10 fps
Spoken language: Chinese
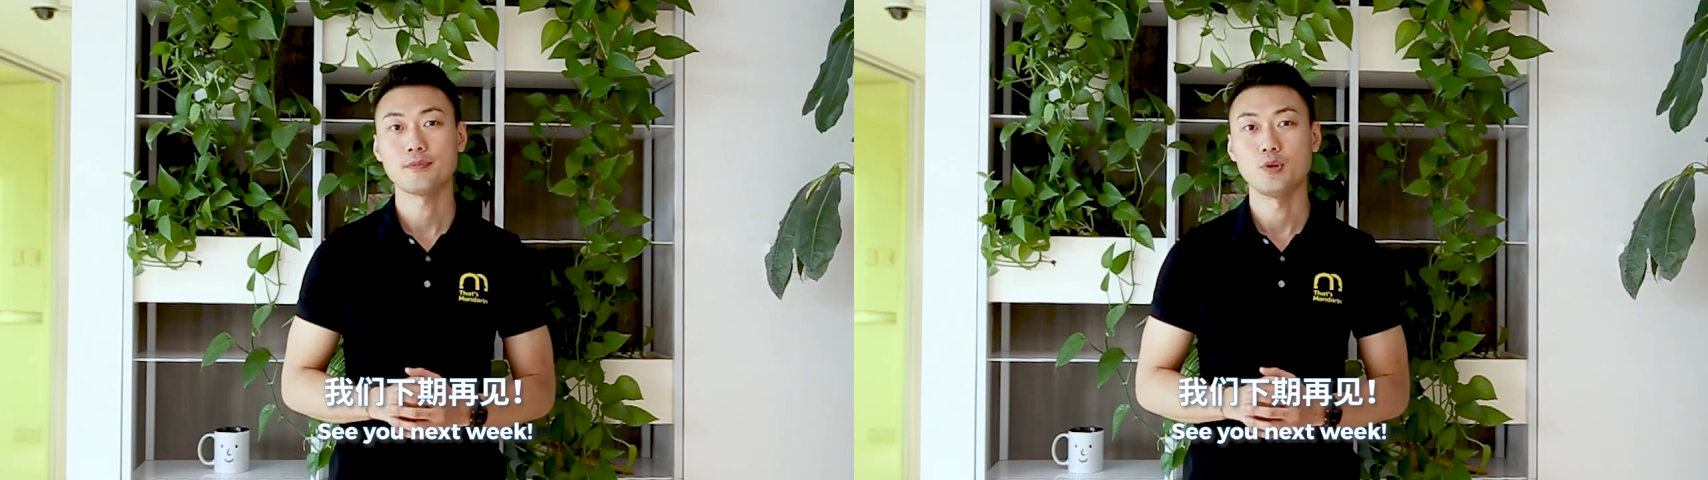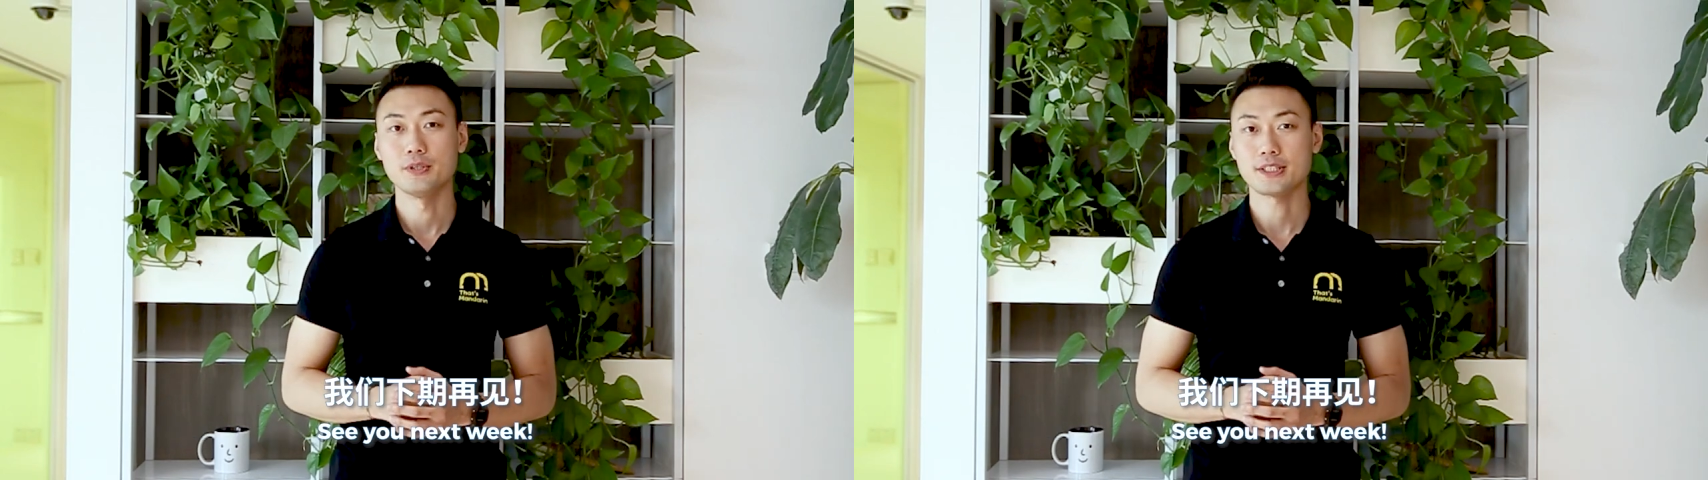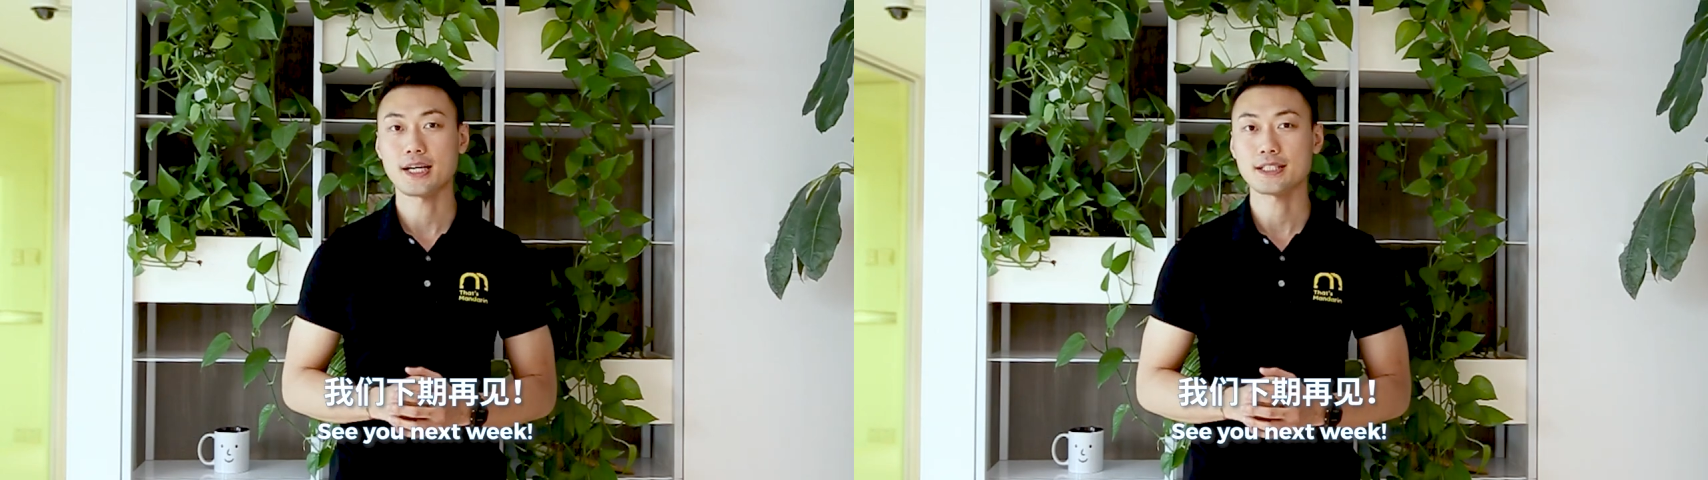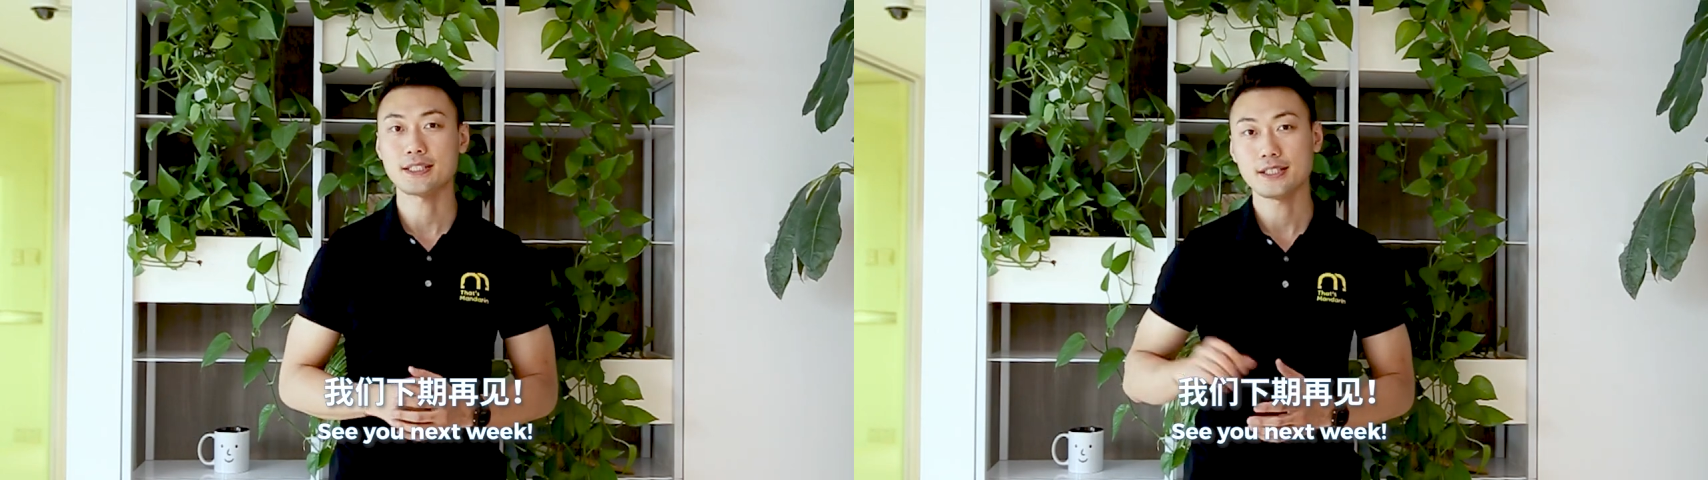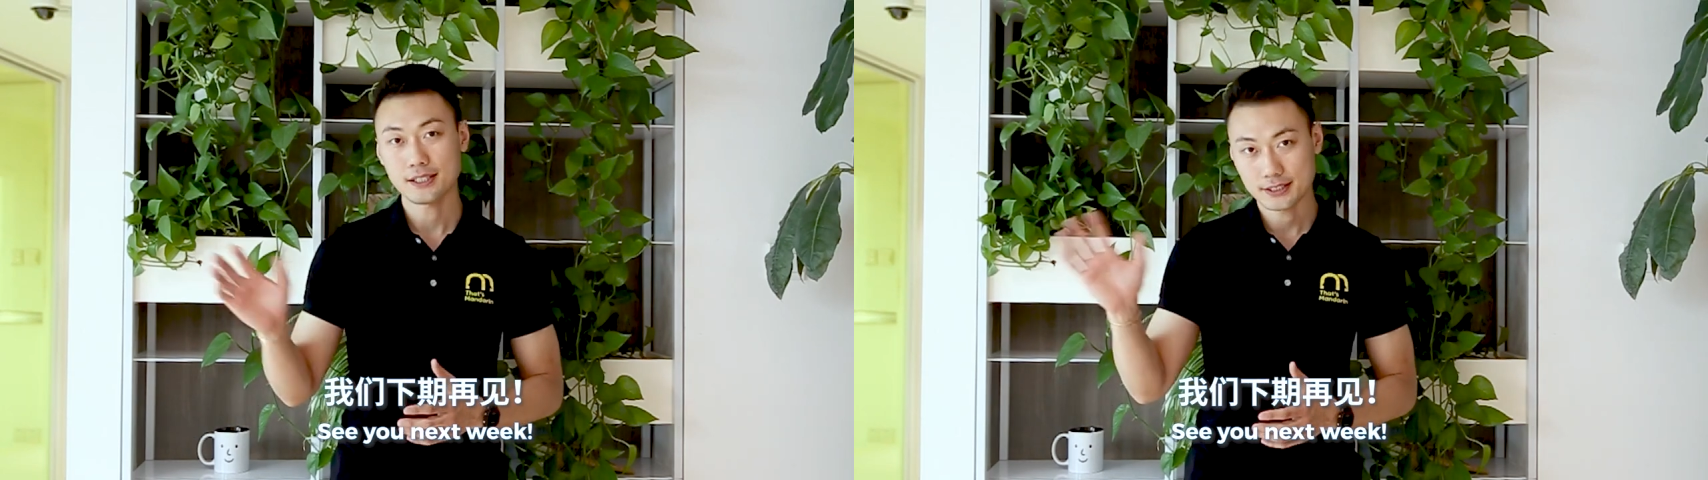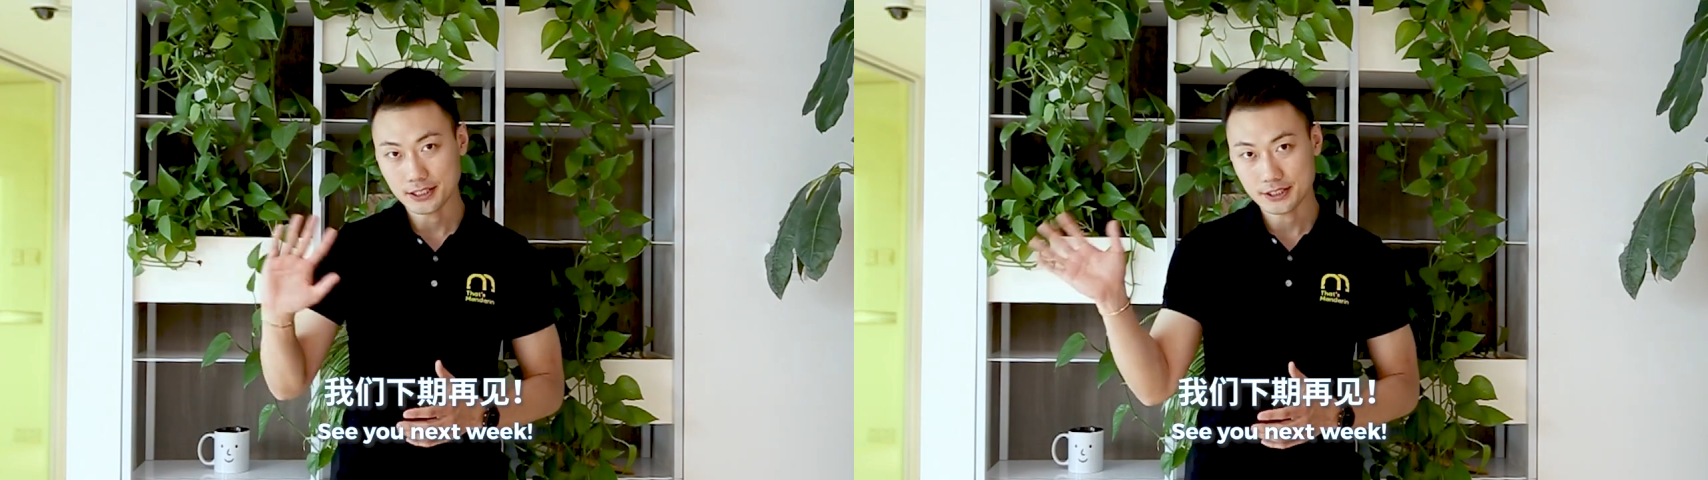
我们下期再